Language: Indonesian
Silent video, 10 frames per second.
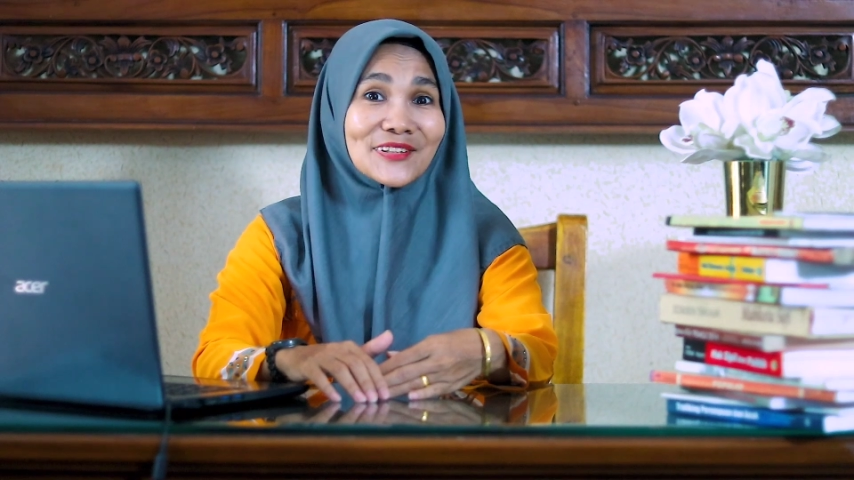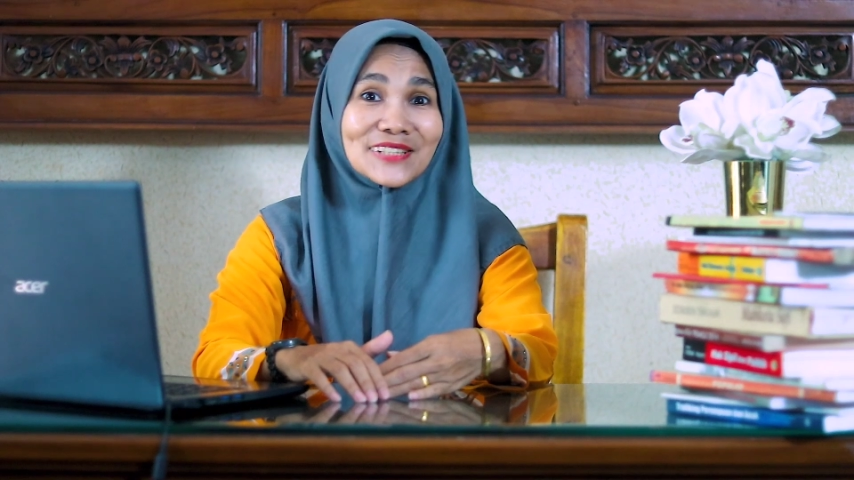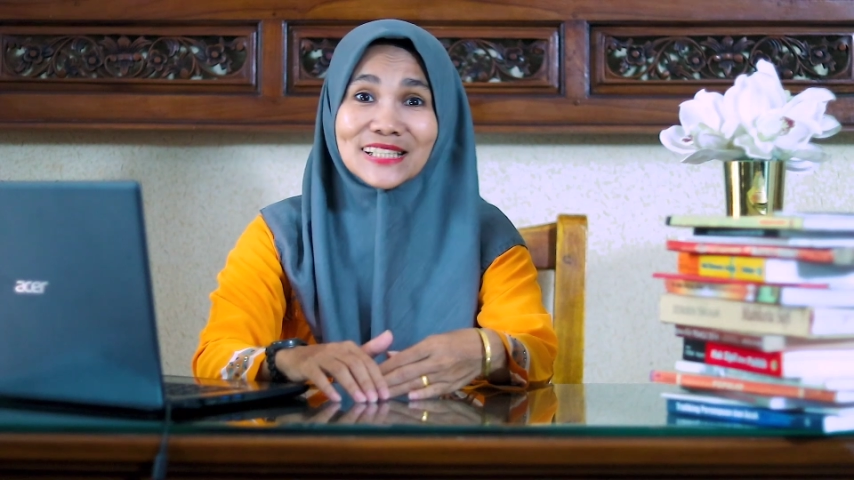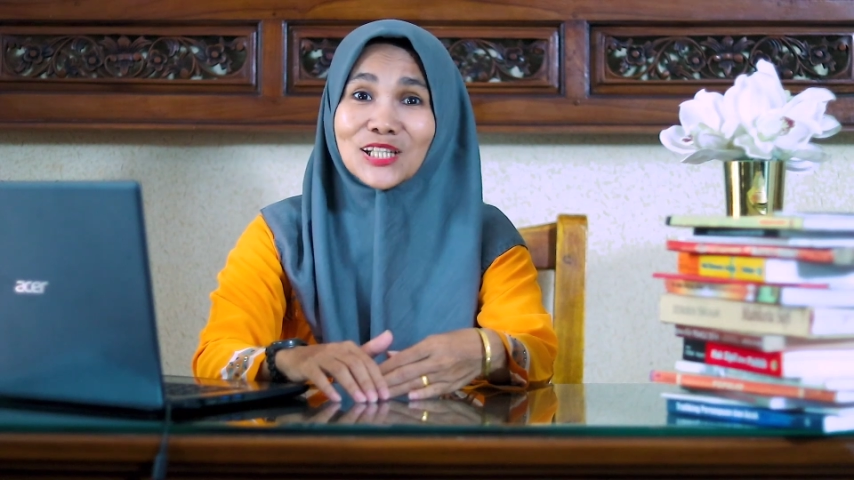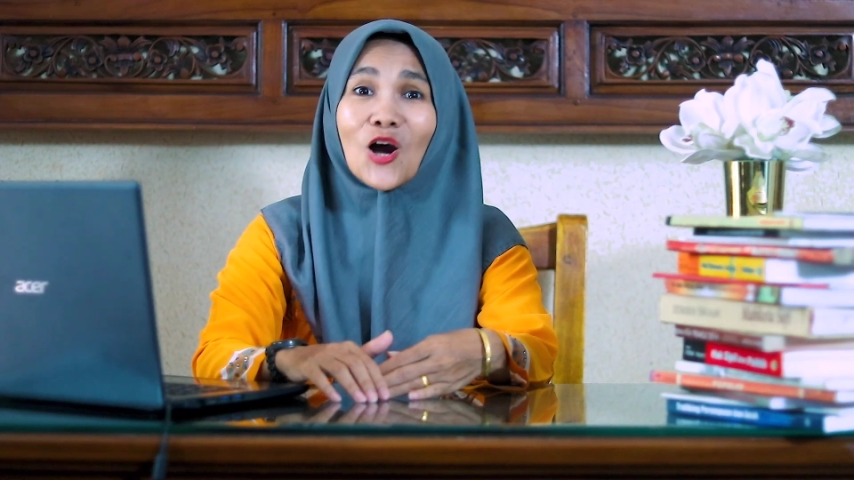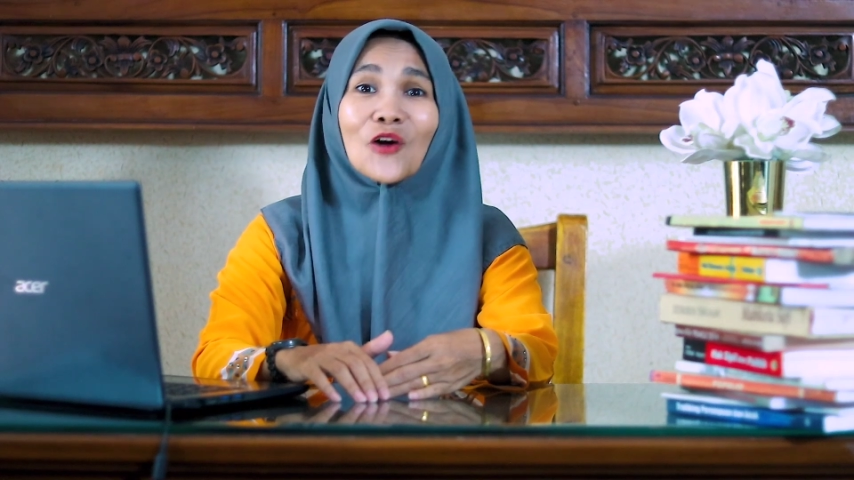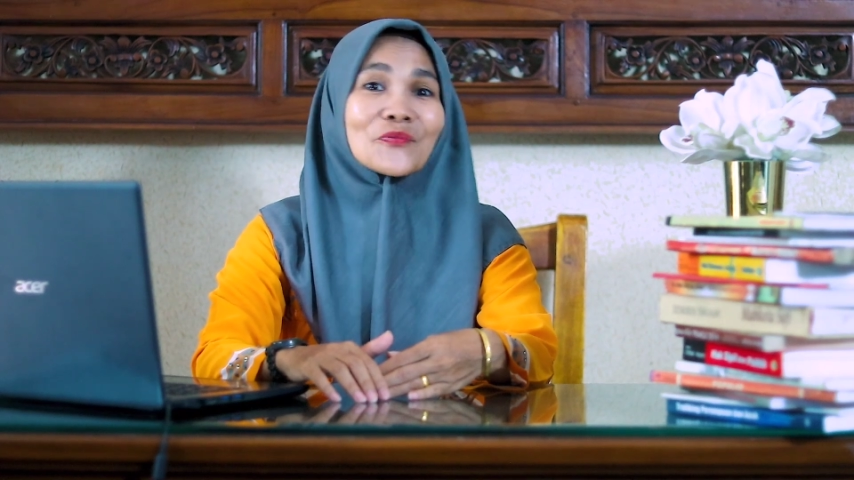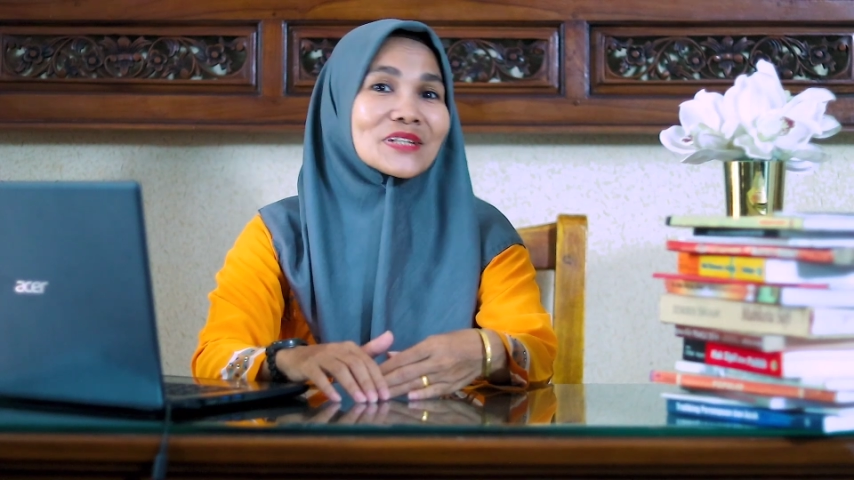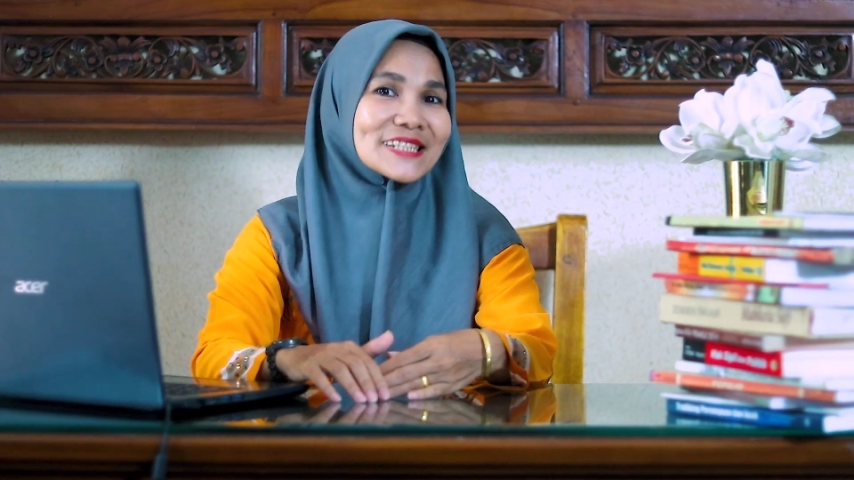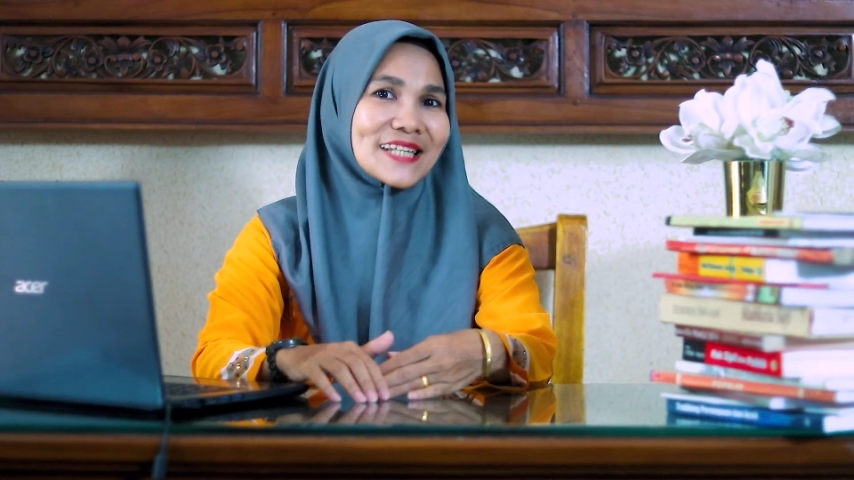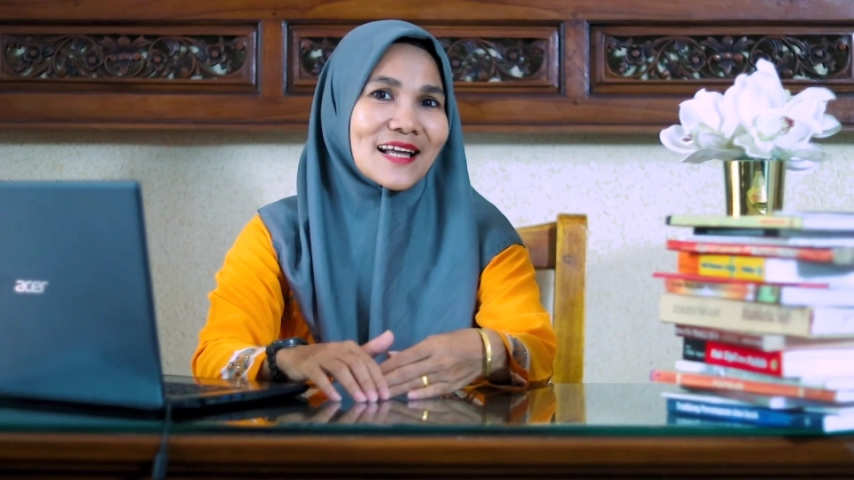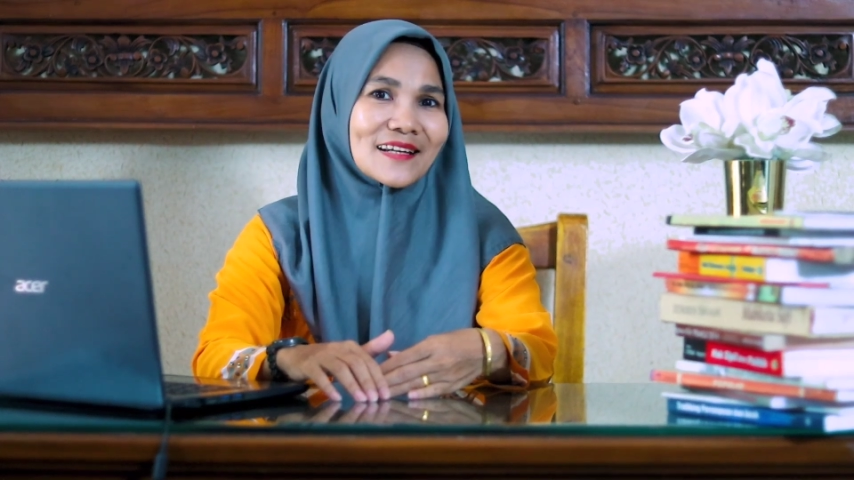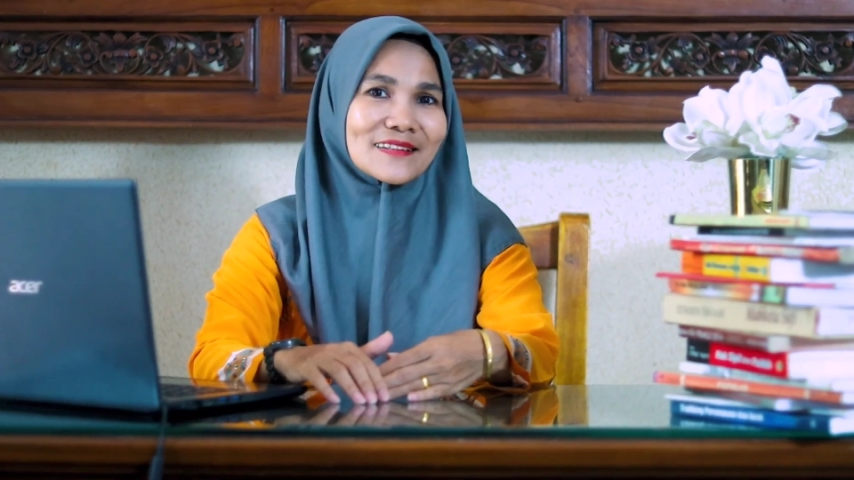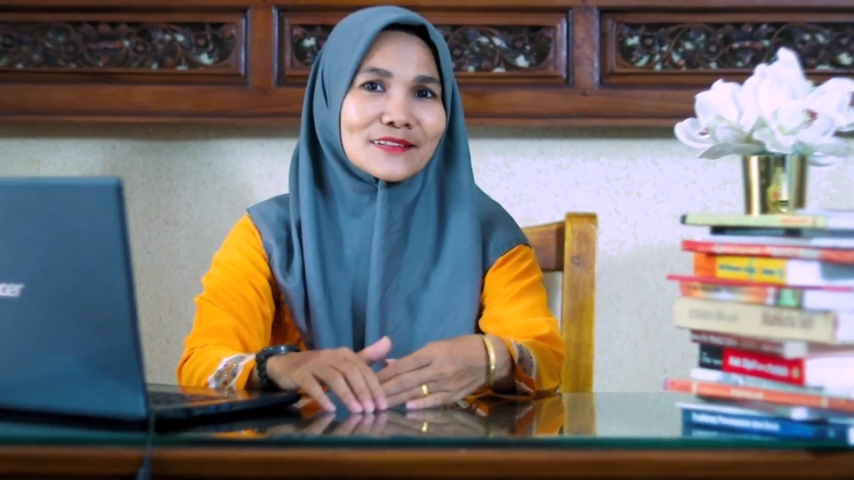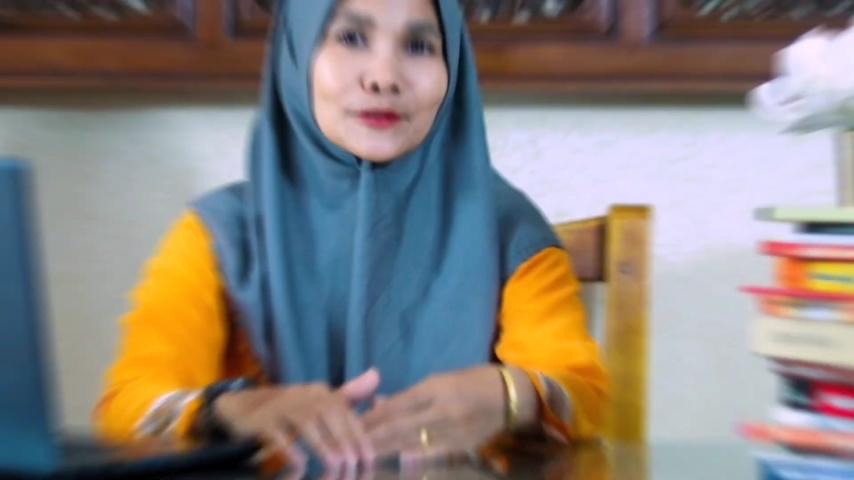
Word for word: IMC Official.